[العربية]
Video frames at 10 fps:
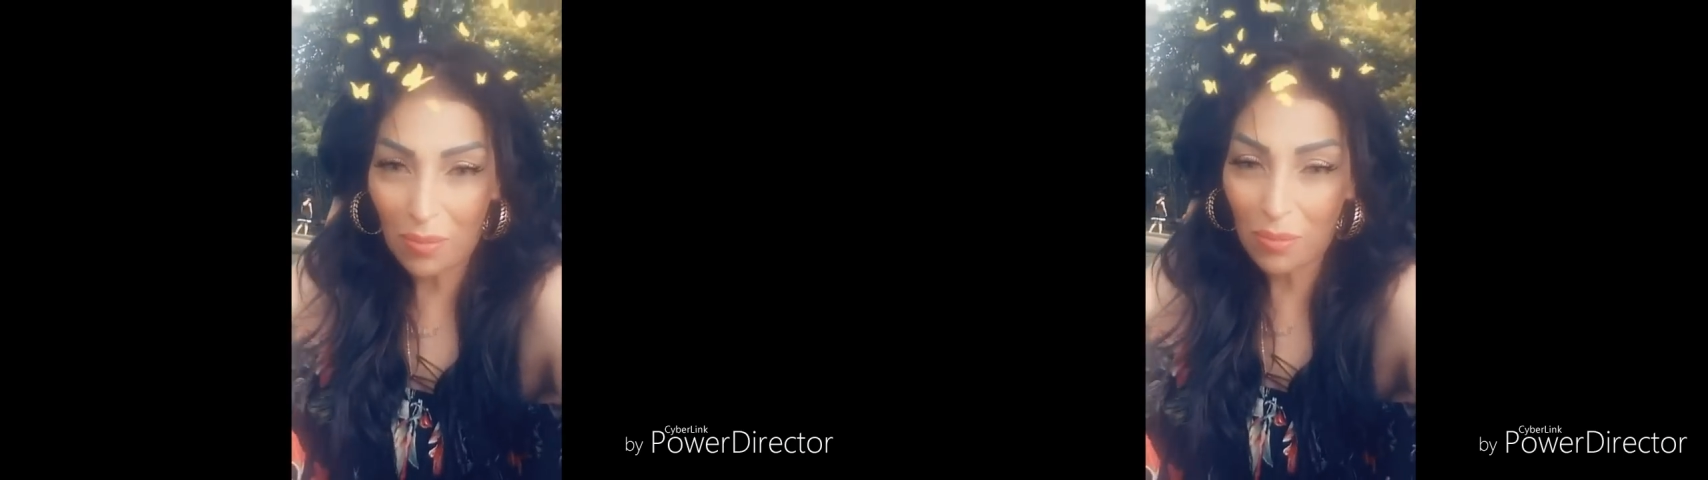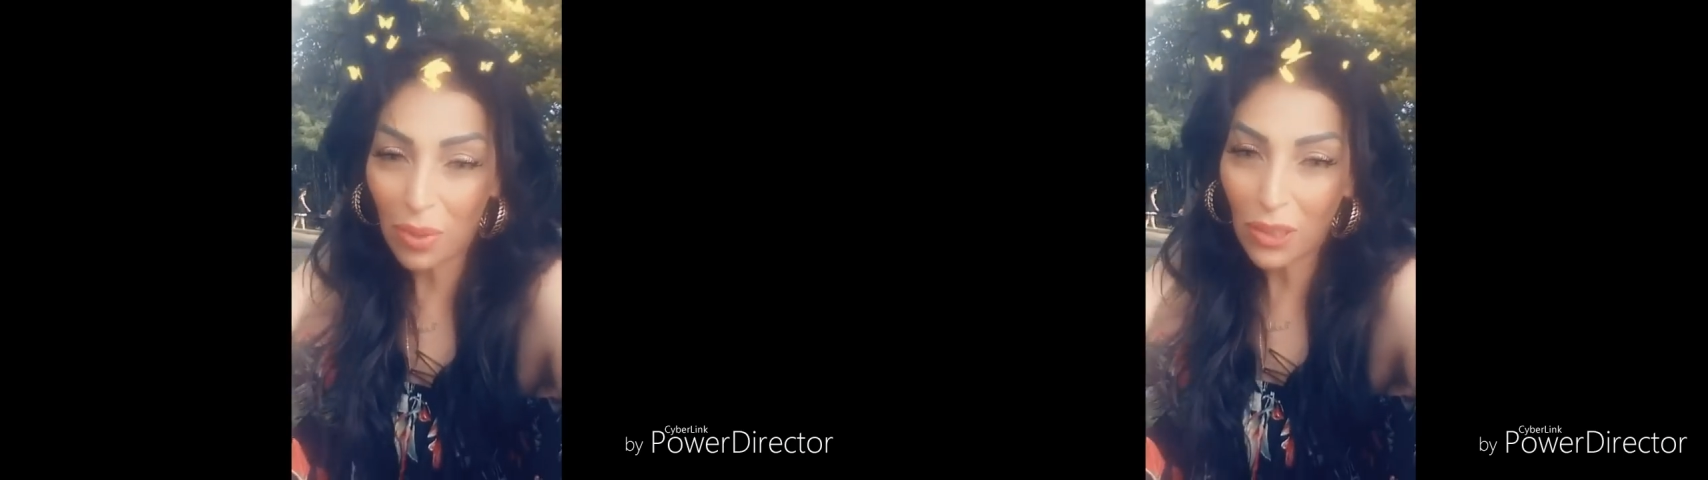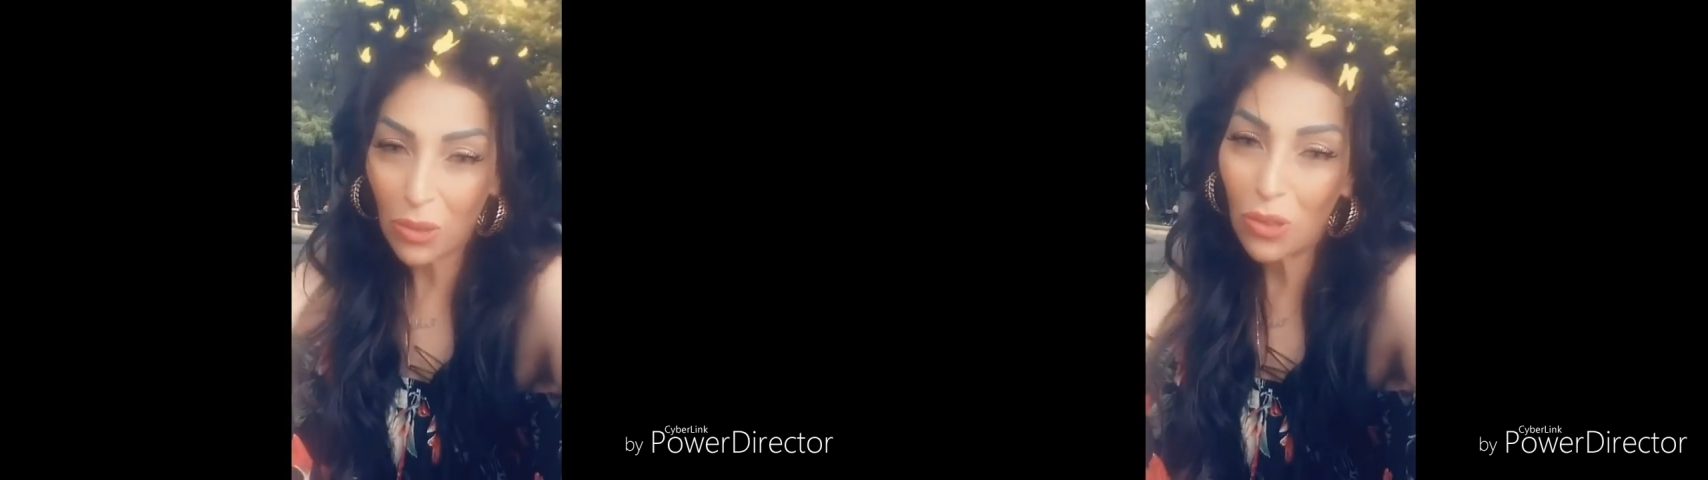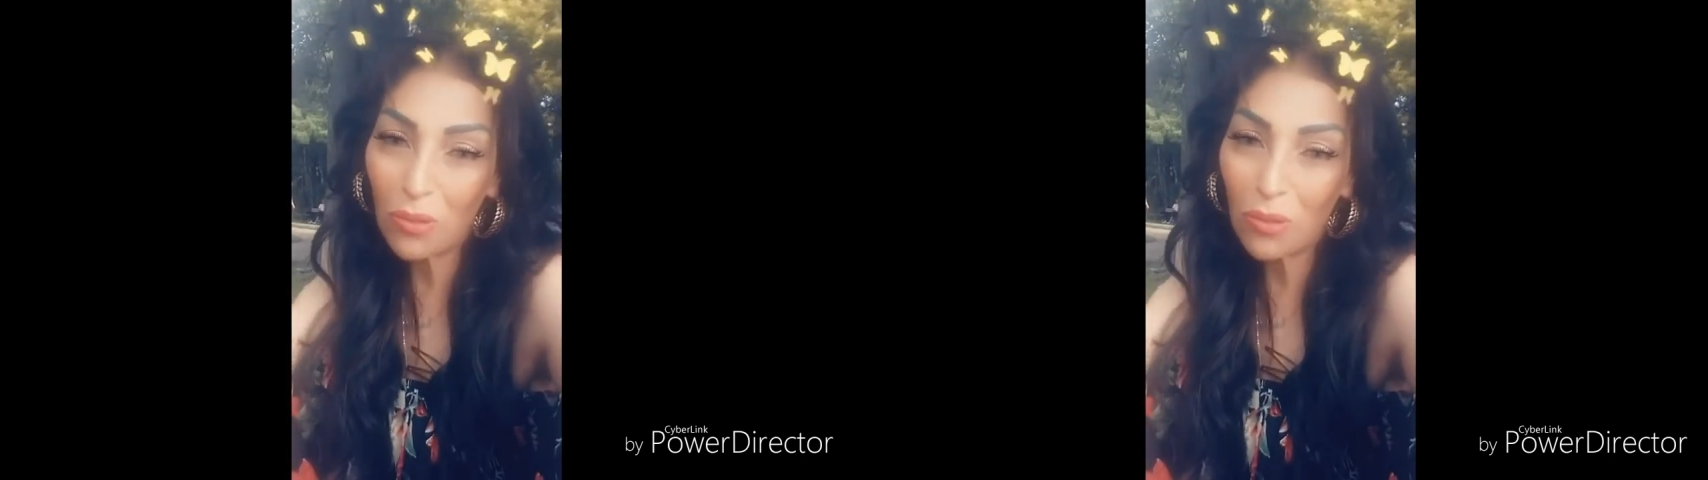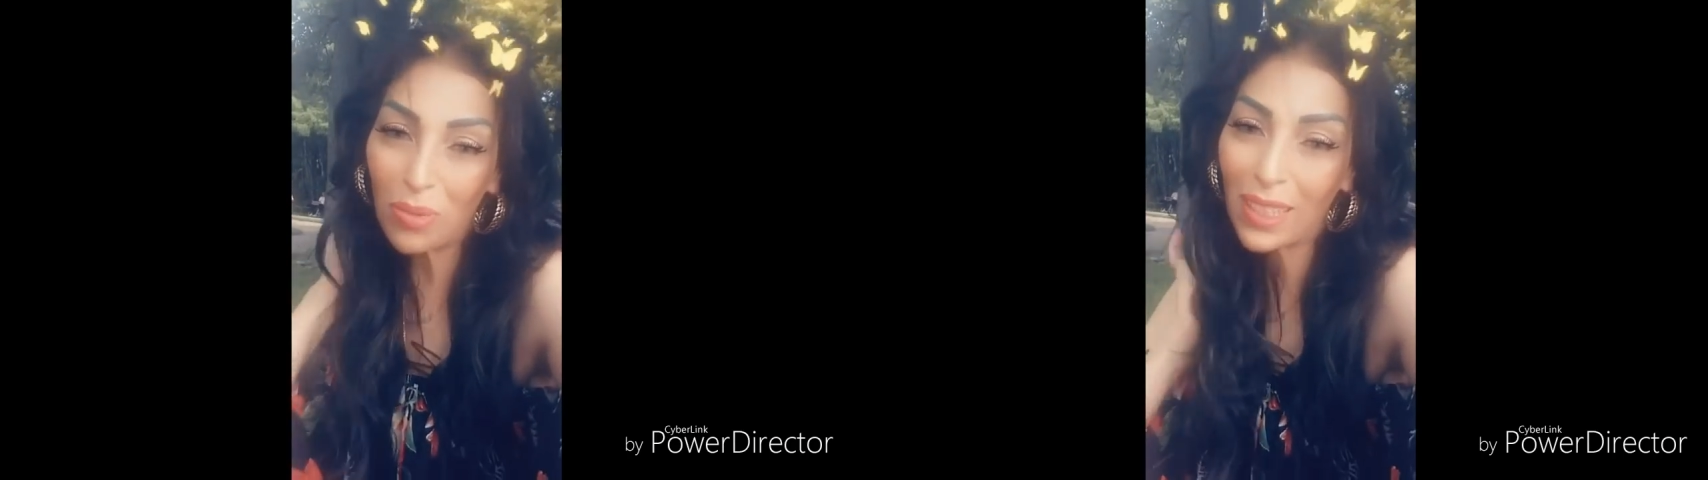بغيت نقول لكم
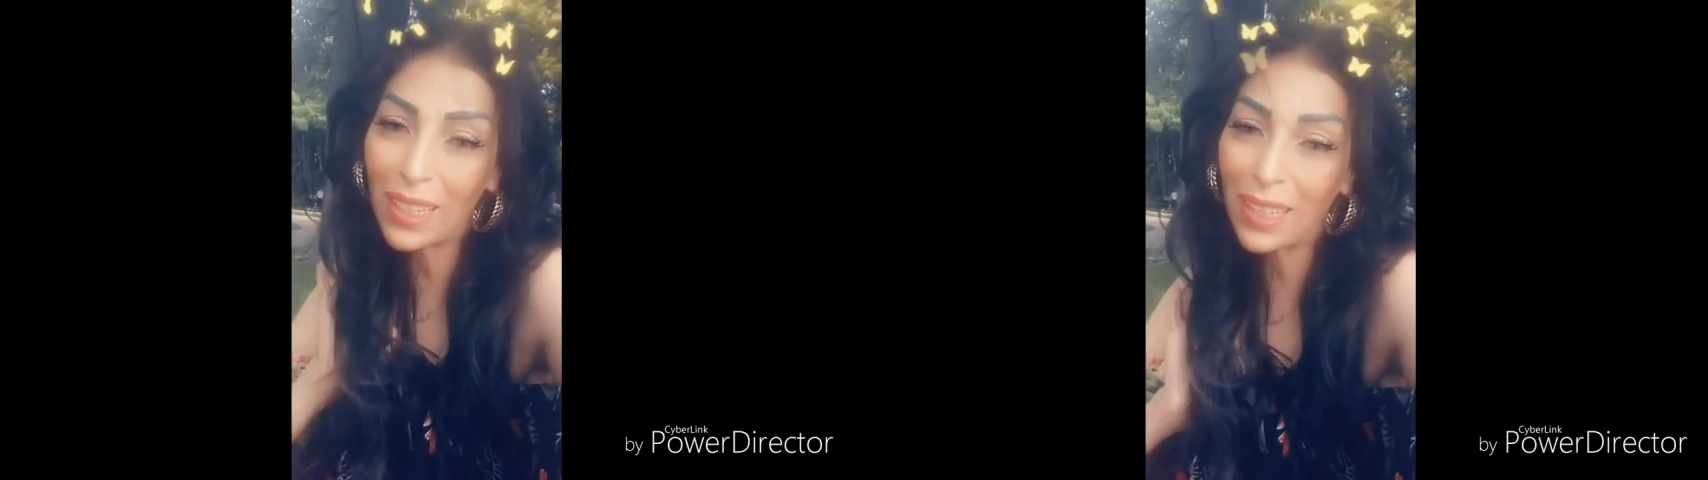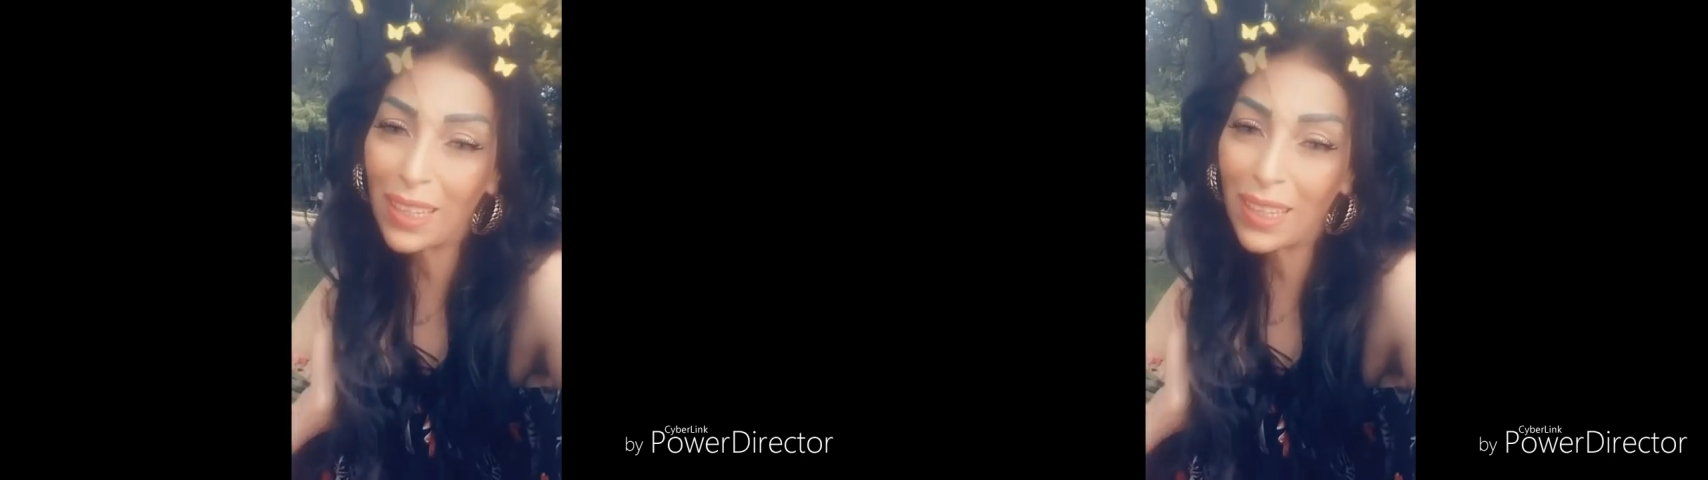بلي